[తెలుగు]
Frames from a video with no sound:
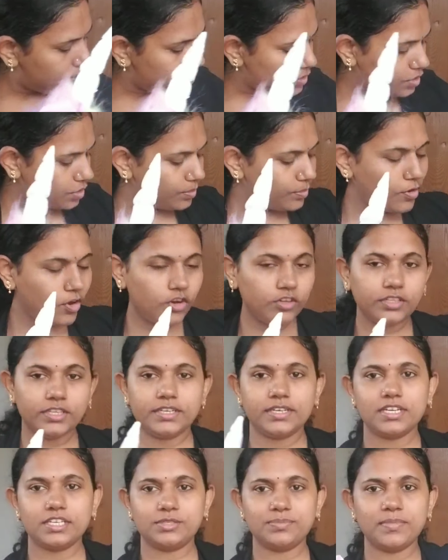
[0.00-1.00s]
సో బాగుంది
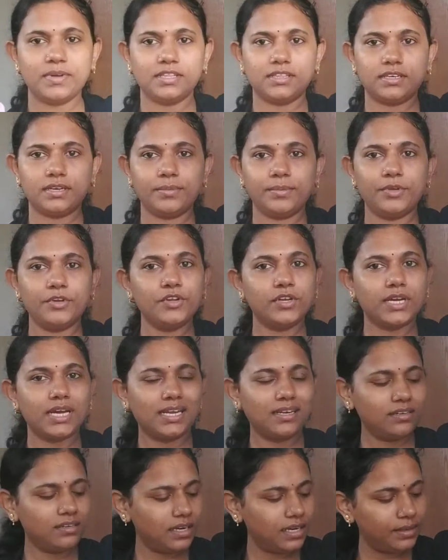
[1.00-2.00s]
డ్రెస్ మాత్రం యూనిక్
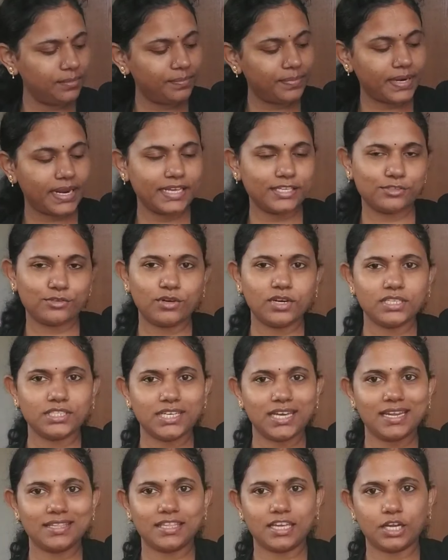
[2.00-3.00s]
అని అండ్ ప్రైస్ కూడా
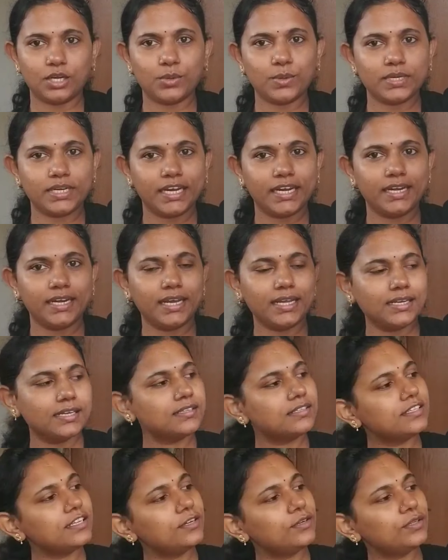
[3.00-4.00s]
చాలా తక్కువ టెన్
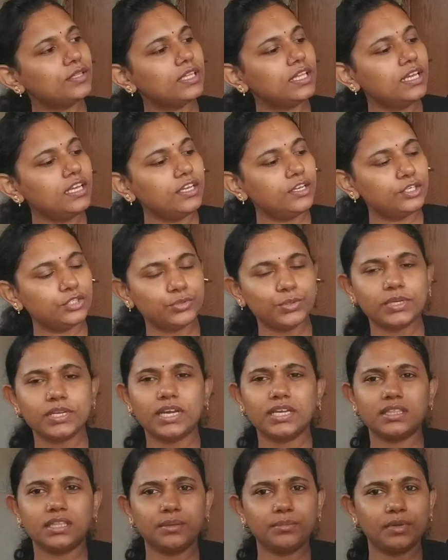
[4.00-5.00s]
డాలర్సే ఉంది
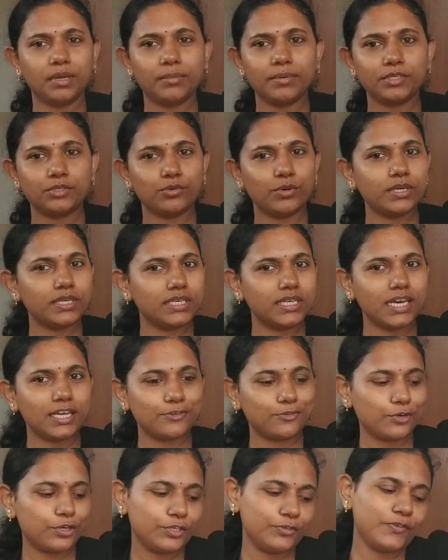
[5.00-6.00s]
యూజువల్గా అయితే మేబీ ట్వంటీ
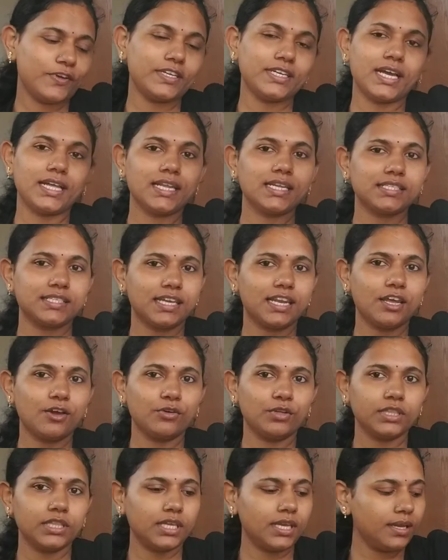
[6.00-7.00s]
ఆర్ ట్వంటీ ఫైవ్ డాలర్స్ అలా
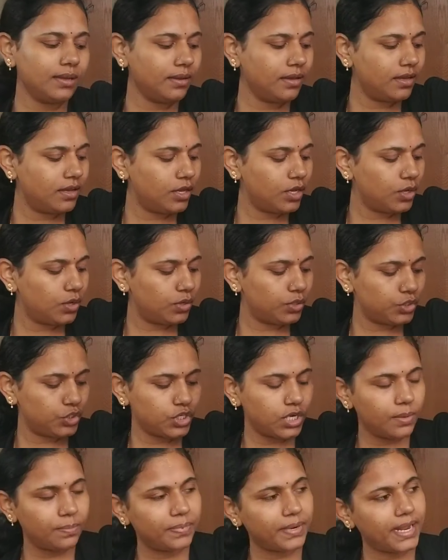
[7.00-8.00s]
ఉంది
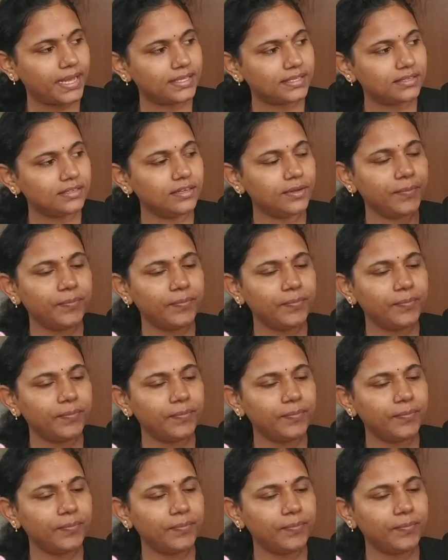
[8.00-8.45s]
ఒరిజినల్ ప్రైస్